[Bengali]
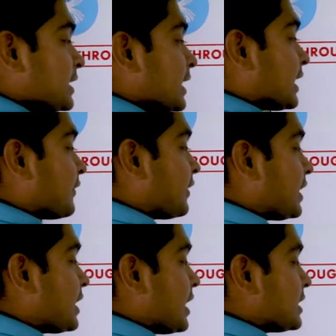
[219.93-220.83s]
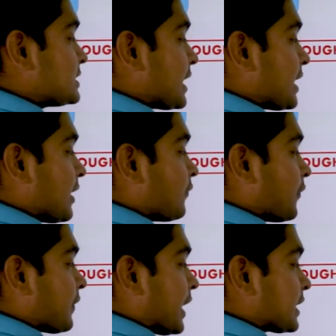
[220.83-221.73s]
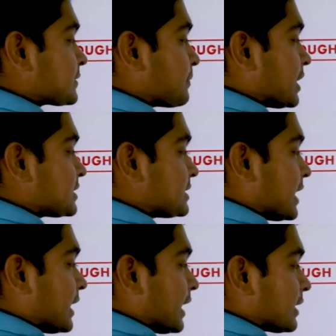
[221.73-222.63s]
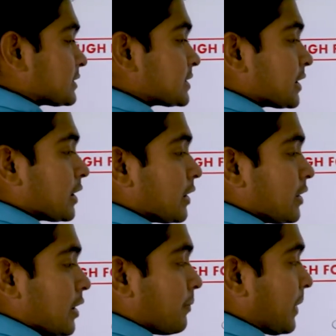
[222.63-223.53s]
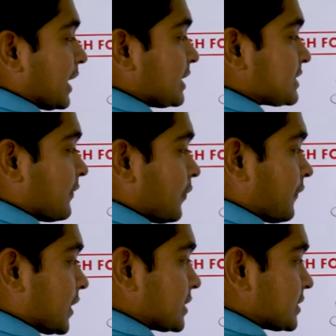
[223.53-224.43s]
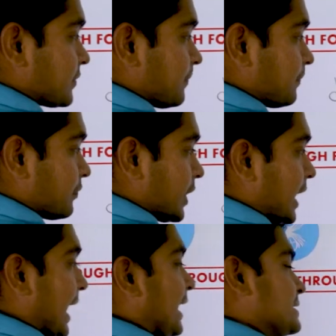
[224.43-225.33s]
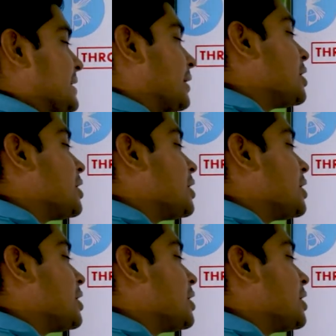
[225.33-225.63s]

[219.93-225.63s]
এটা লিখে ফেলি যে এফ অফ এক্স প্লাস ডেল এক্স মাইনাস এফ অফ এক্স আচ্ছা